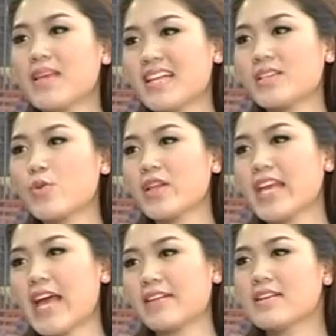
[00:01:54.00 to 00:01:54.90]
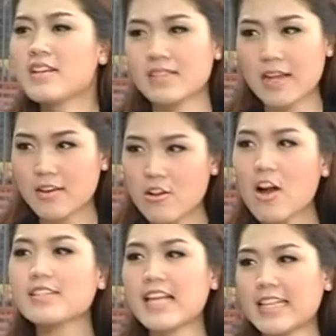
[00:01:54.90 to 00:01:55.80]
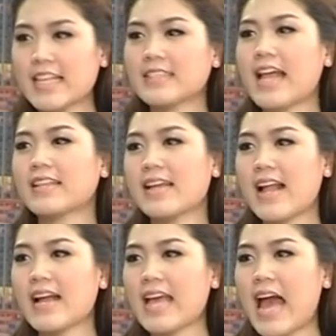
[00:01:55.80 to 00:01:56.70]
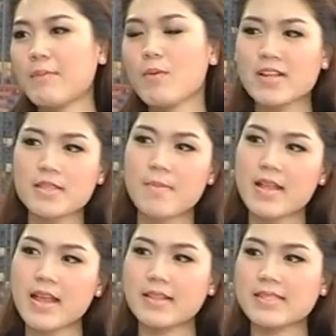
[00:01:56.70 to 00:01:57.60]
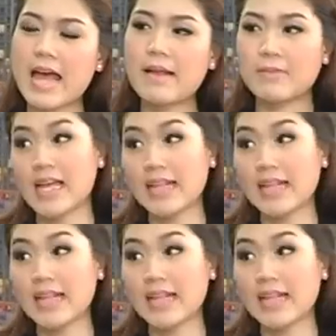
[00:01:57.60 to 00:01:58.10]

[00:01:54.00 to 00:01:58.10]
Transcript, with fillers: B ที่ช่วยในการสังเคราะห์สารต่างๆในร่างกายไม่ว่าจะเป็นเอนไซม์หรือกา